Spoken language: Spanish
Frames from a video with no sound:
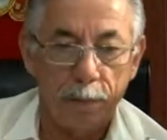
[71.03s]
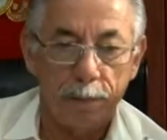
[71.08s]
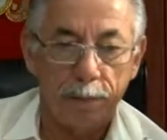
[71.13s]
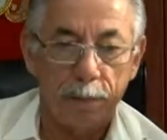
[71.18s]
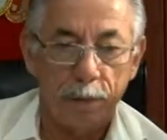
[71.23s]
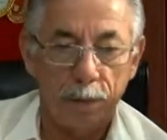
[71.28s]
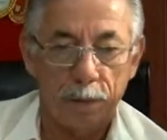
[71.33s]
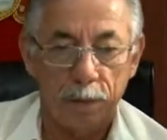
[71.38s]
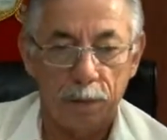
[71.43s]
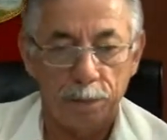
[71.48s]

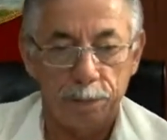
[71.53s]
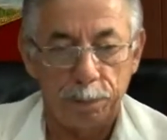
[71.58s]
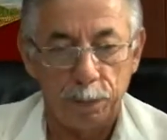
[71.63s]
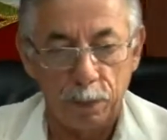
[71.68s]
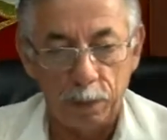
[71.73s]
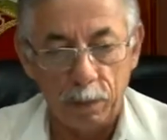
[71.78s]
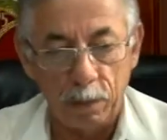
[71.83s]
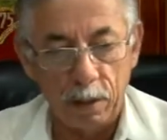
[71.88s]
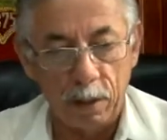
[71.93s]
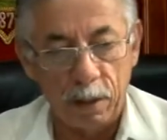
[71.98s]
por,
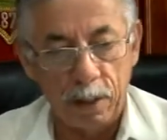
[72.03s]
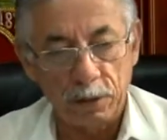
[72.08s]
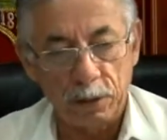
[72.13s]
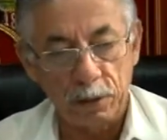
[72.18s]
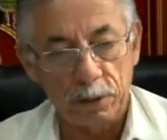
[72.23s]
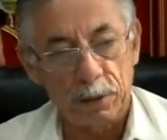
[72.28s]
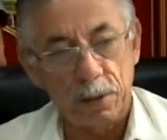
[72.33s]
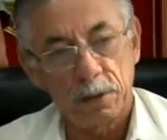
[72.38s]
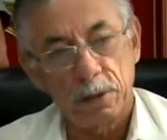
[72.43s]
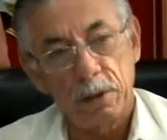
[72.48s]
por, la
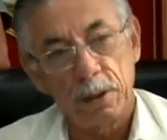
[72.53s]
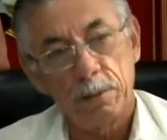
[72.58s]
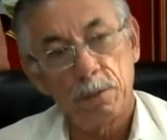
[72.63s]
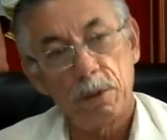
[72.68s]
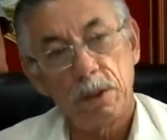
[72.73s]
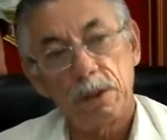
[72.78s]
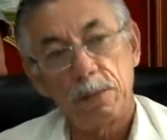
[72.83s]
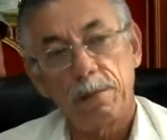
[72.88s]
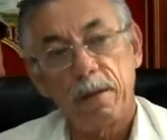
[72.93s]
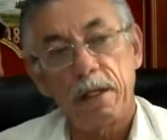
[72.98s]
Asociación de
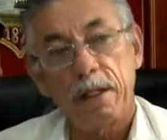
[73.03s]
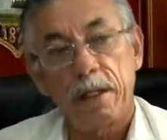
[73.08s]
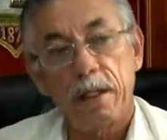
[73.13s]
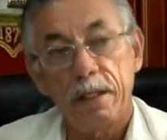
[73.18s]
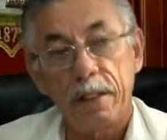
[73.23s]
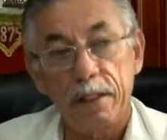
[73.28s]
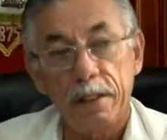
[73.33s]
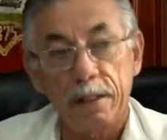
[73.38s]
Municipalidades